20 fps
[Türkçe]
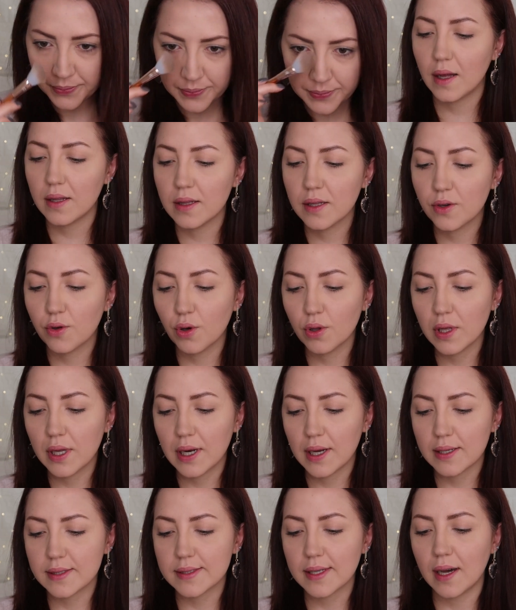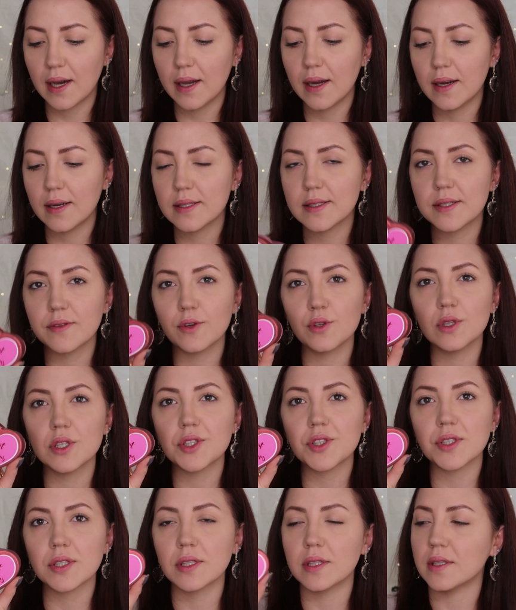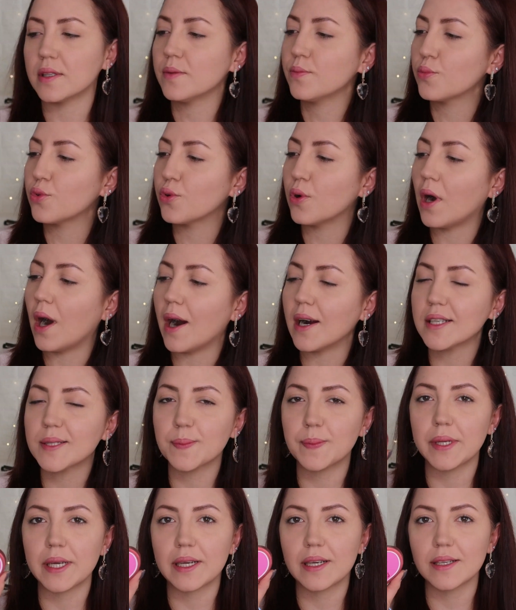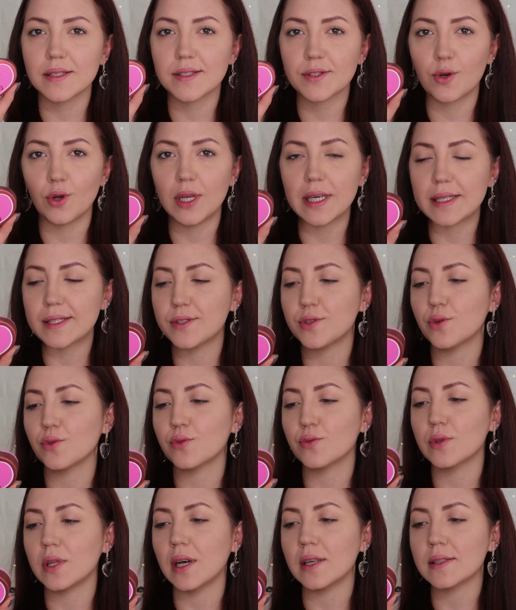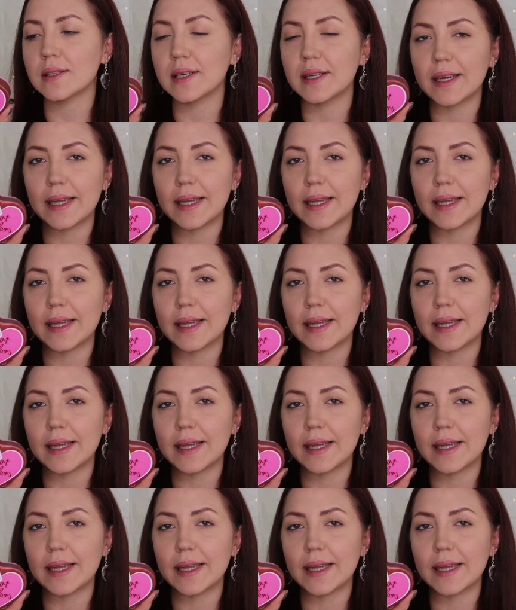Allık olarak da iHeart Evolution'ın bu Heartbreakers koleksiyonundan